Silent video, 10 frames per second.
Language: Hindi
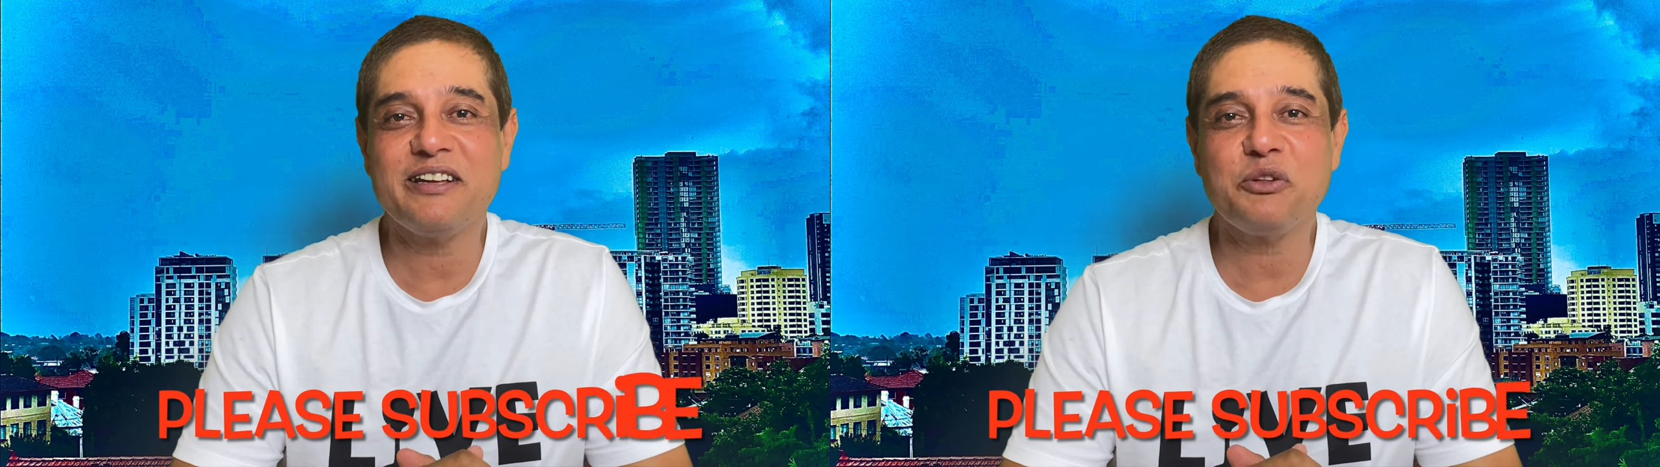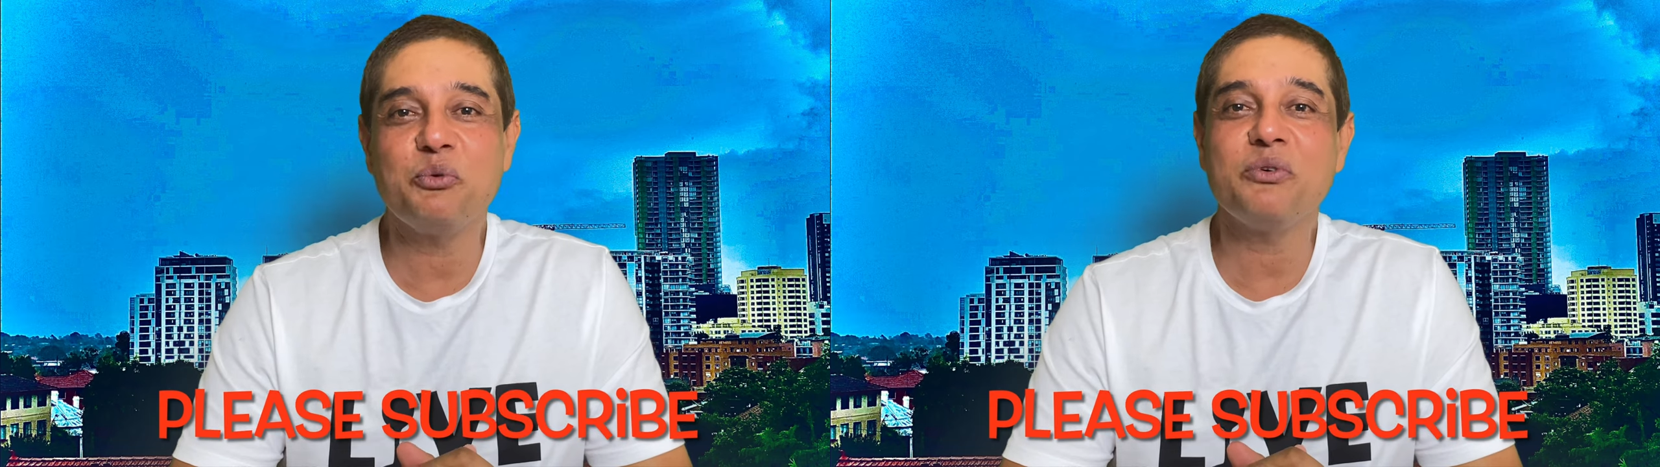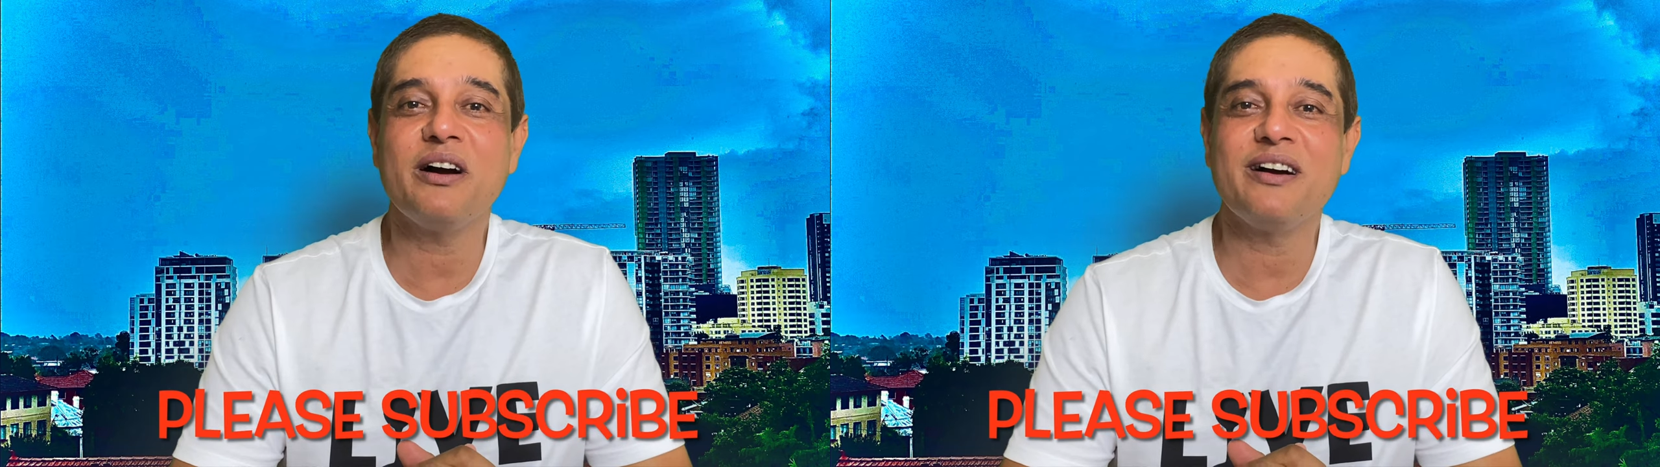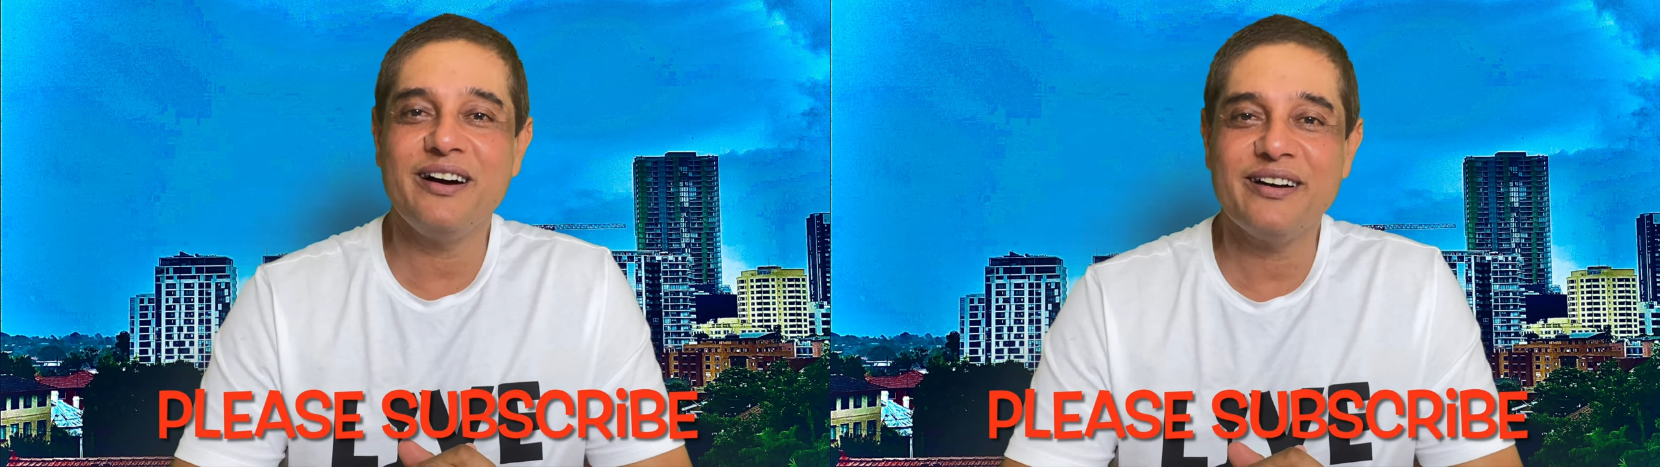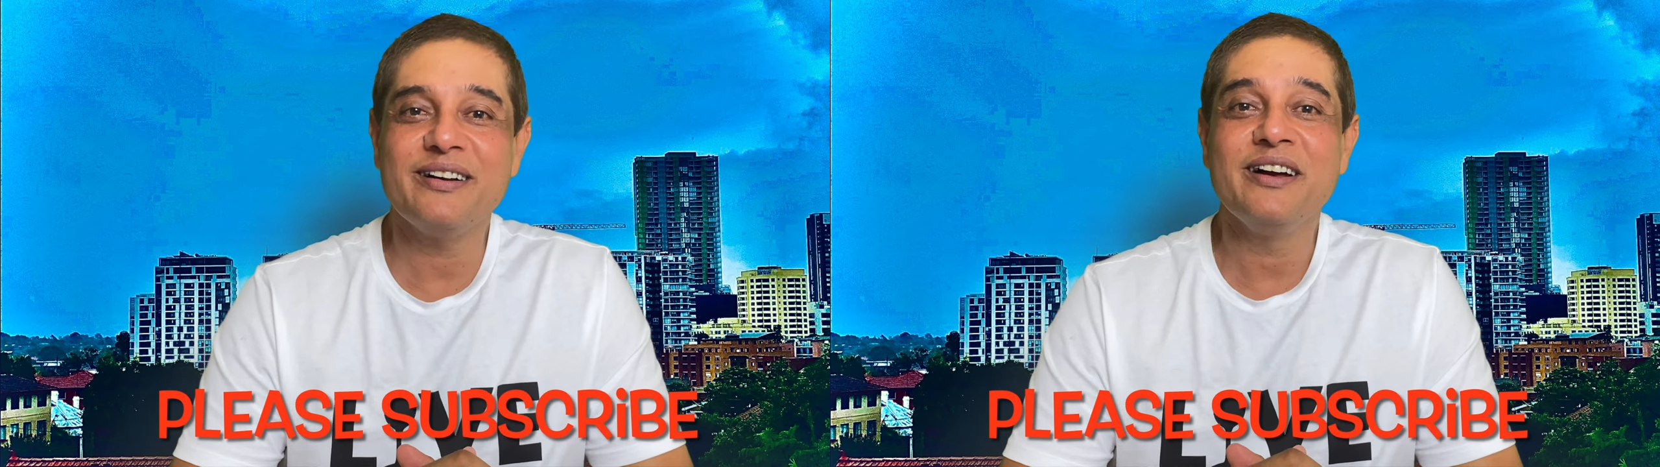थे तो उनका
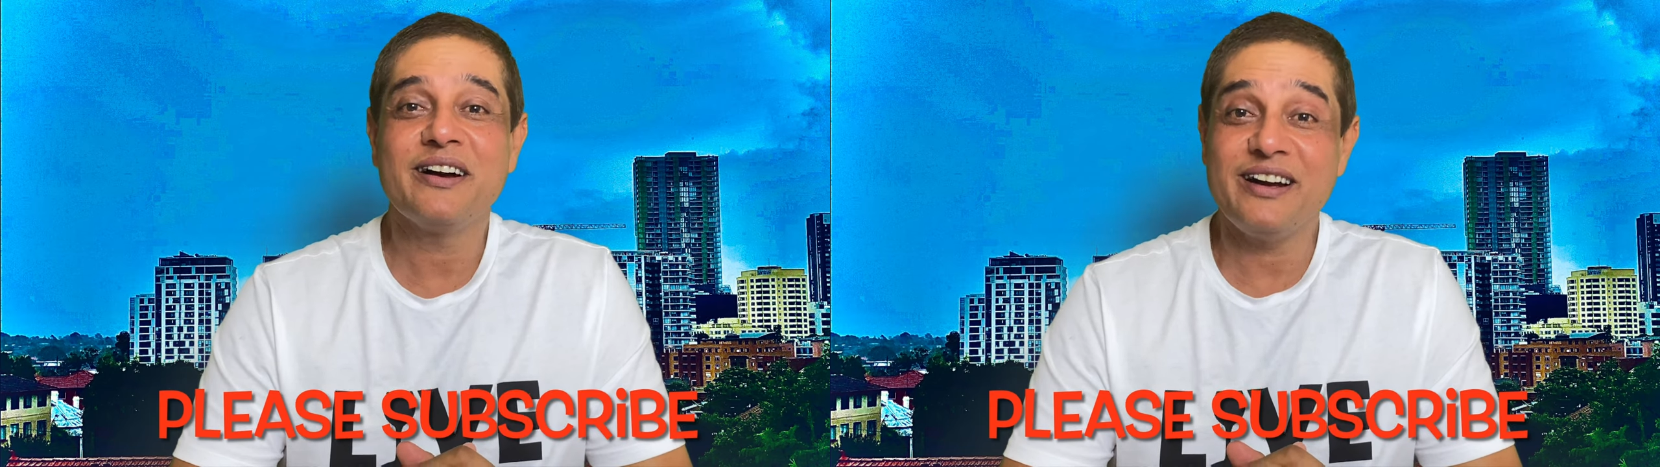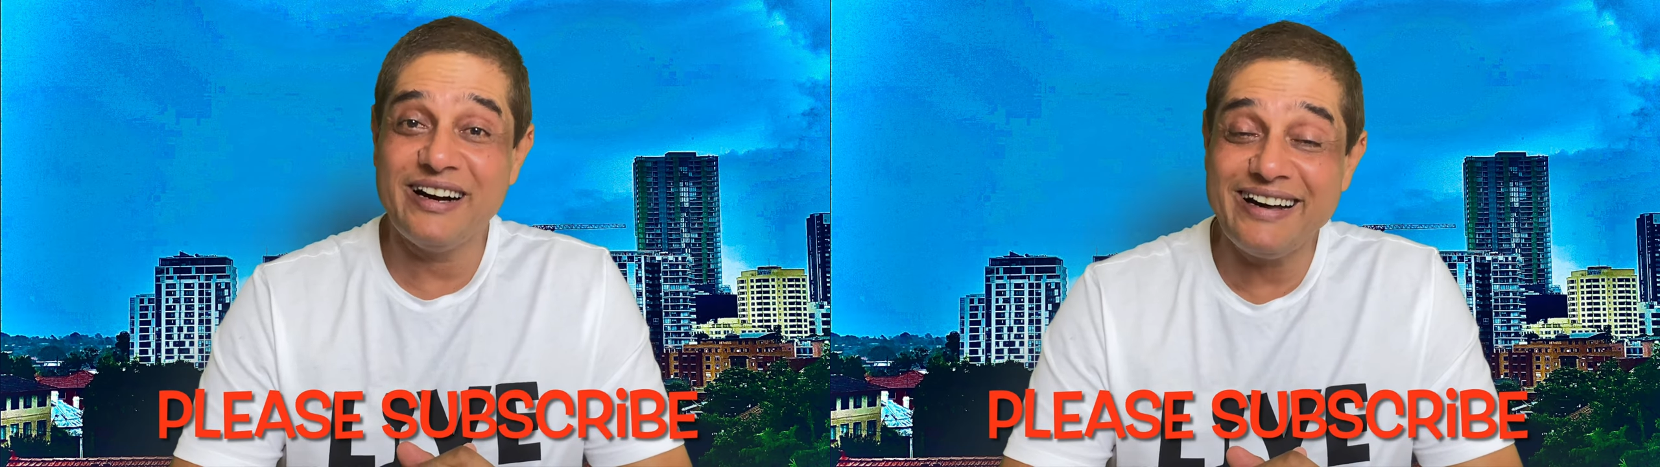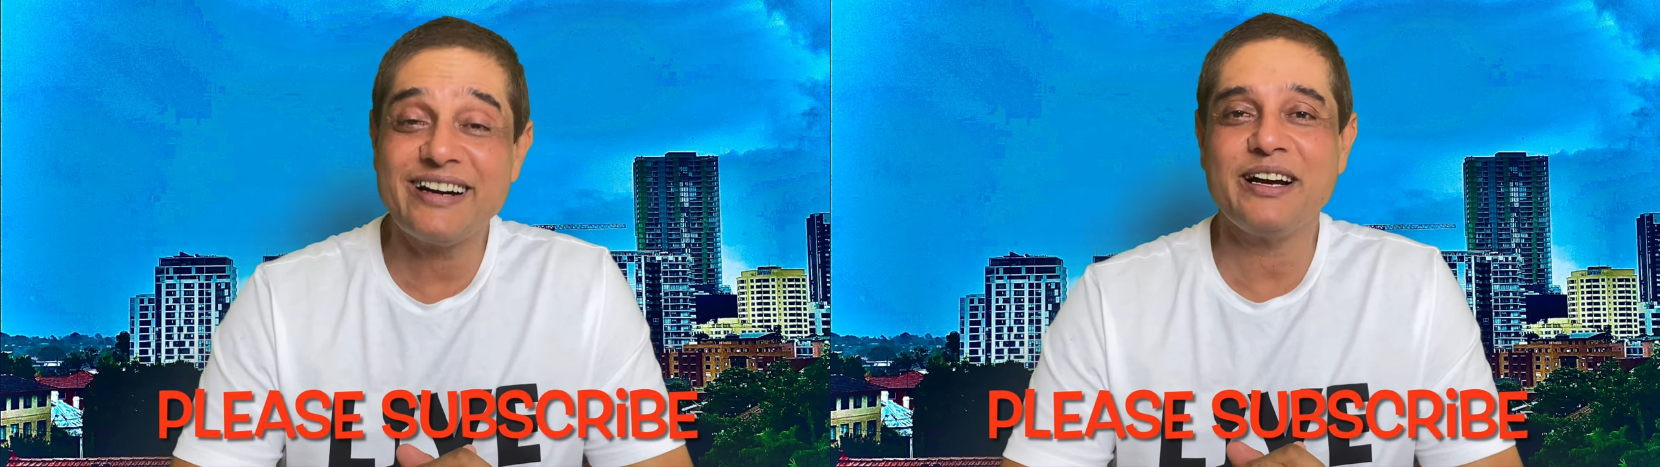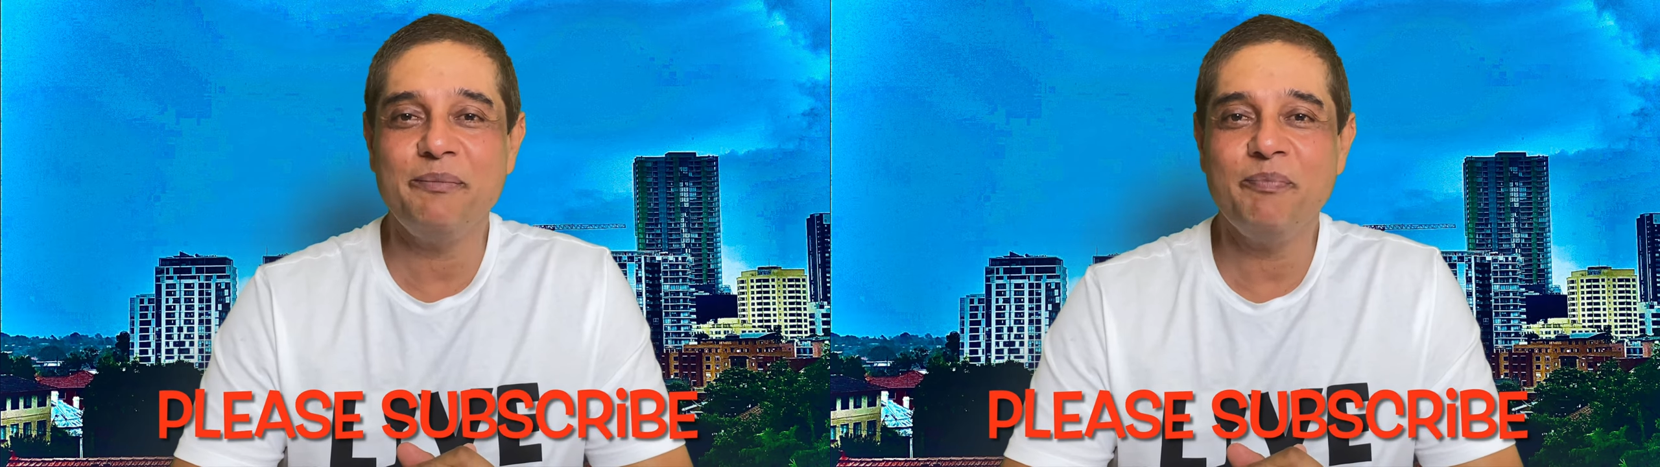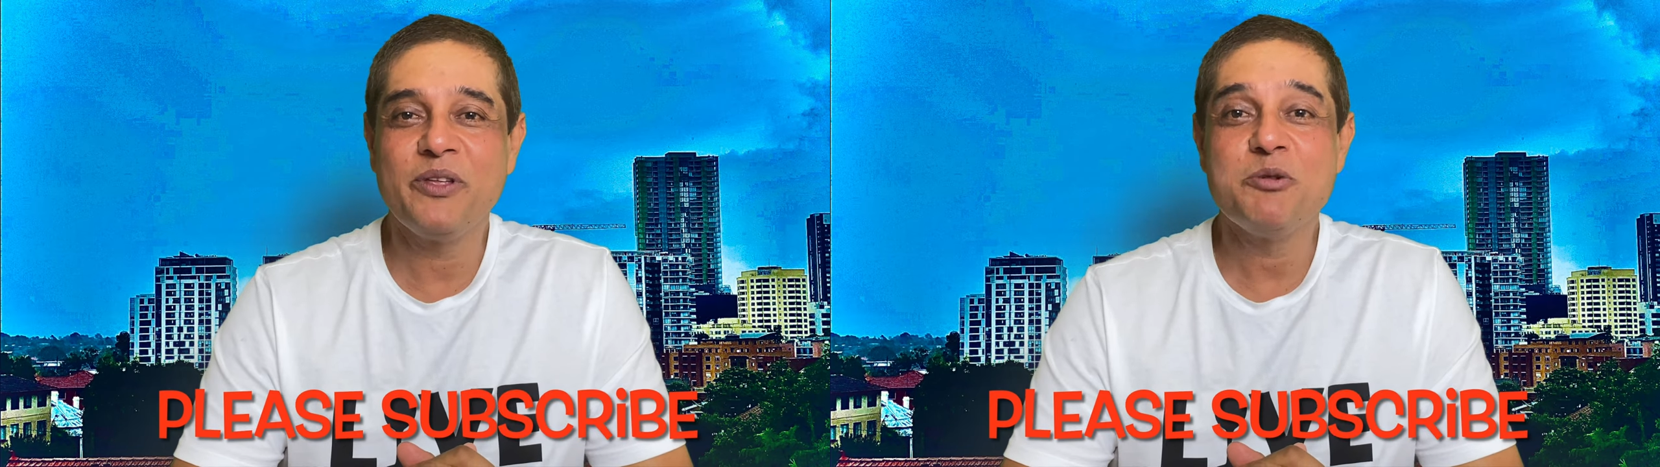घर घर कम